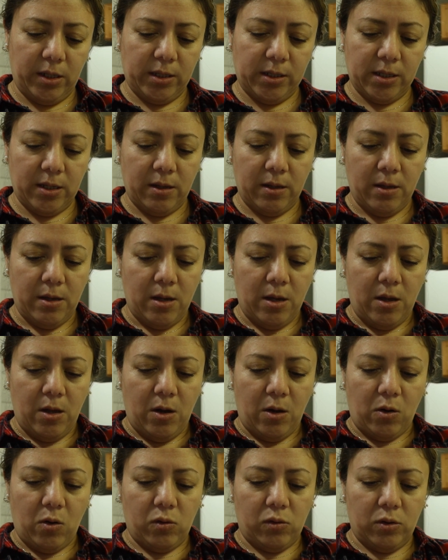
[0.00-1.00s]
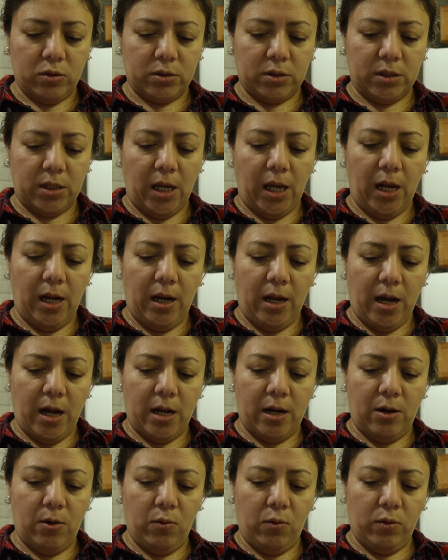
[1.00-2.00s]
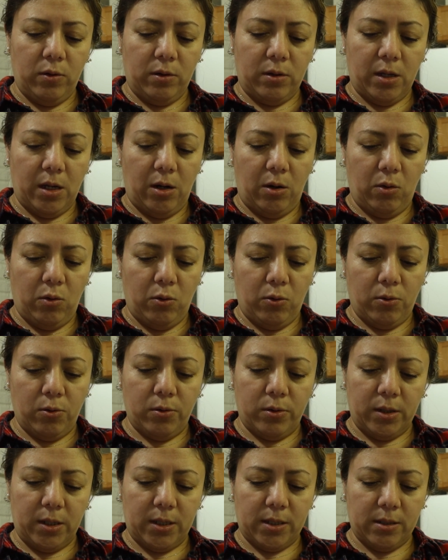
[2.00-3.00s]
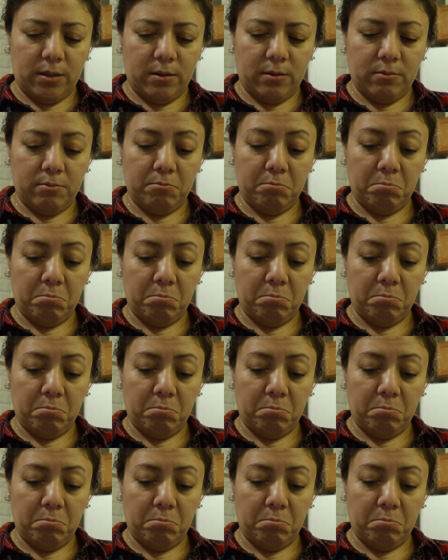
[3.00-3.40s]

dice, cóctel a luz de lodo, dice.